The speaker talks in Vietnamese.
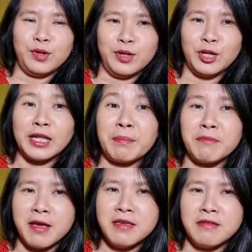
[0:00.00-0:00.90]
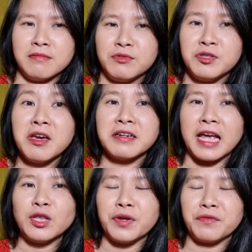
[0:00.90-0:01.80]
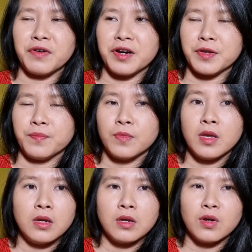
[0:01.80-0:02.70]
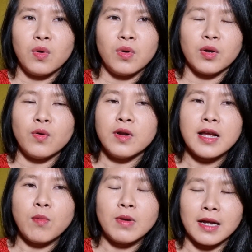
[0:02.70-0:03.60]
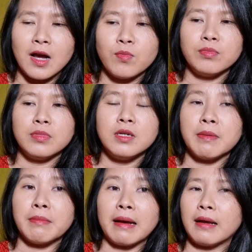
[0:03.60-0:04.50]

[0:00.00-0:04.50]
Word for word: yên tâm đi trên cả tuyệt vời cô này cô nói không là không nhưng mà mặc